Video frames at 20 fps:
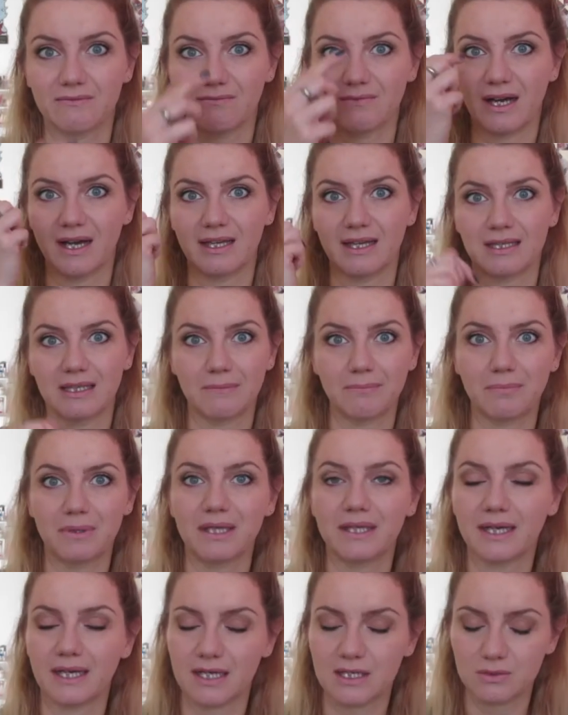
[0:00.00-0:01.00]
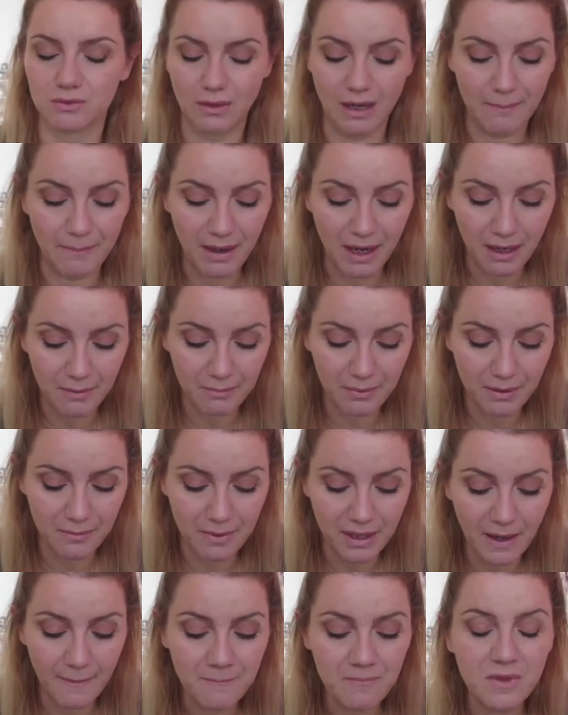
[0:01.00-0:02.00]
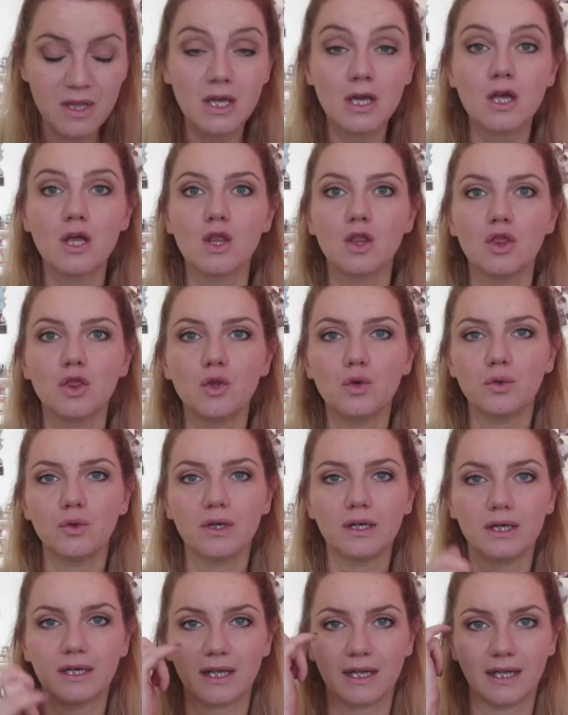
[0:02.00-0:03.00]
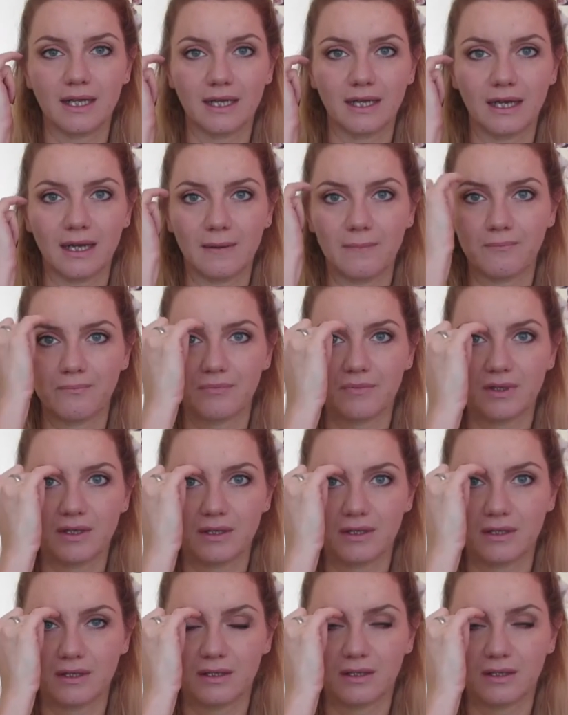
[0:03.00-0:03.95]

vai ad applicare sulla palpebra, non crea uh,